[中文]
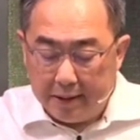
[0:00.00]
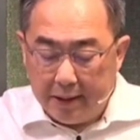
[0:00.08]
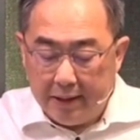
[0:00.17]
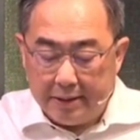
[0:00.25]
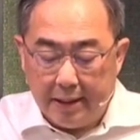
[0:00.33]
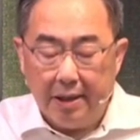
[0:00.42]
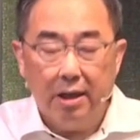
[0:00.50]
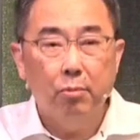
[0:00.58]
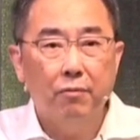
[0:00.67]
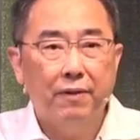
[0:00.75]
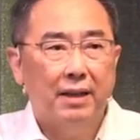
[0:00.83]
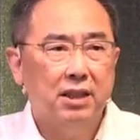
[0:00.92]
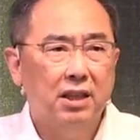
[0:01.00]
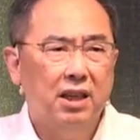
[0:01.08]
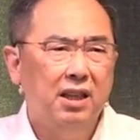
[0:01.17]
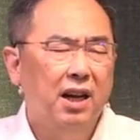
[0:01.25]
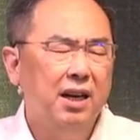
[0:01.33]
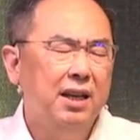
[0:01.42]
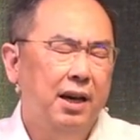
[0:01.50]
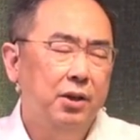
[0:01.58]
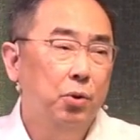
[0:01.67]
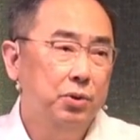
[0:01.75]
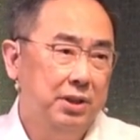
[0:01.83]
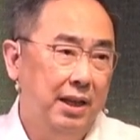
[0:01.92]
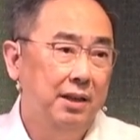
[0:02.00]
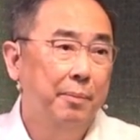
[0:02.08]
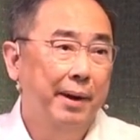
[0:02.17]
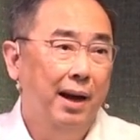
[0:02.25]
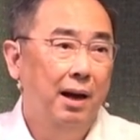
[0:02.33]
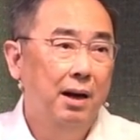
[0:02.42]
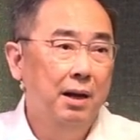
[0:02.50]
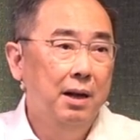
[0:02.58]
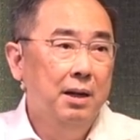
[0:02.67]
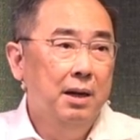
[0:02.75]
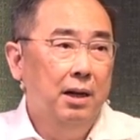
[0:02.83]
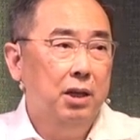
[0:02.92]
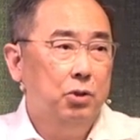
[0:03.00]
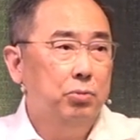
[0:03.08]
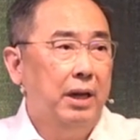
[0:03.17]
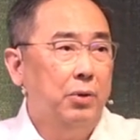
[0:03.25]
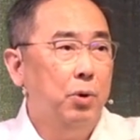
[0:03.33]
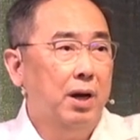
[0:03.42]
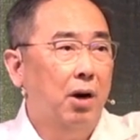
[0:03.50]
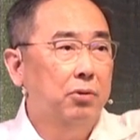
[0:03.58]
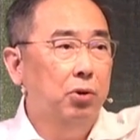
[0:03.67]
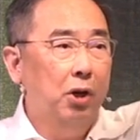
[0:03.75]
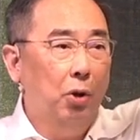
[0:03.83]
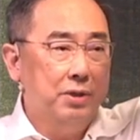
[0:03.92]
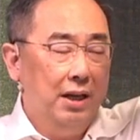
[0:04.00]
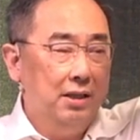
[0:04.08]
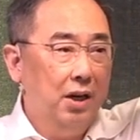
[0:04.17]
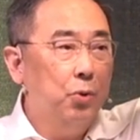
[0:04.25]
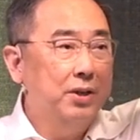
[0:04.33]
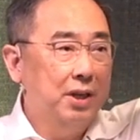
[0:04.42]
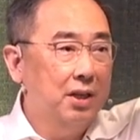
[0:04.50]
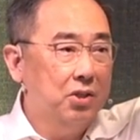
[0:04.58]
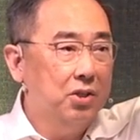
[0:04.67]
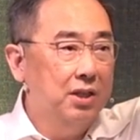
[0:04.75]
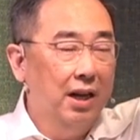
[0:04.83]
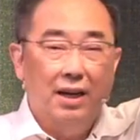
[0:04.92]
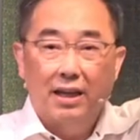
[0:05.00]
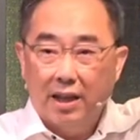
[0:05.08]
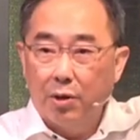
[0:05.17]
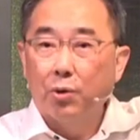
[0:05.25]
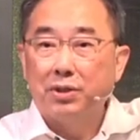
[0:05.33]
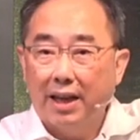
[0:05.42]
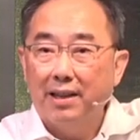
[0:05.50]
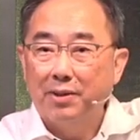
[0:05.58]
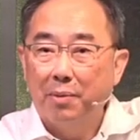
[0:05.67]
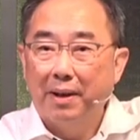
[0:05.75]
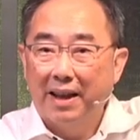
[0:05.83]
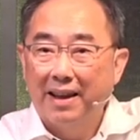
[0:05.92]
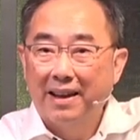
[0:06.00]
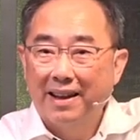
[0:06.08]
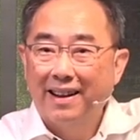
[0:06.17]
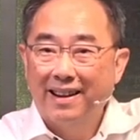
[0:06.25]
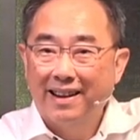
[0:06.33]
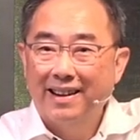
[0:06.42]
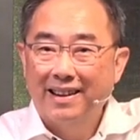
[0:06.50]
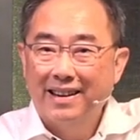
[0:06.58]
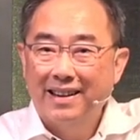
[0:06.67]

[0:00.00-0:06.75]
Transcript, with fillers: 我问你，地震你有没有发现你能力很有限？有没有？而且住在越高的楼层的人越觉得自己能力的有限，对不对？